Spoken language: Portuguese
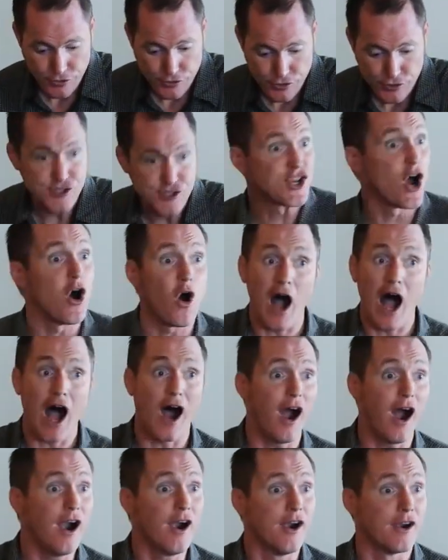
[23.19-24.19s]
são
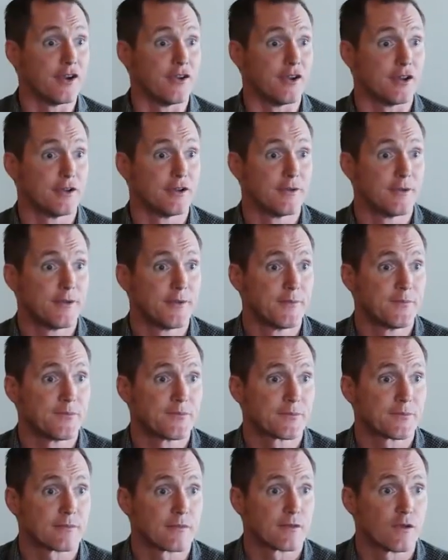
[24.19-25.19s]
tão difíceis?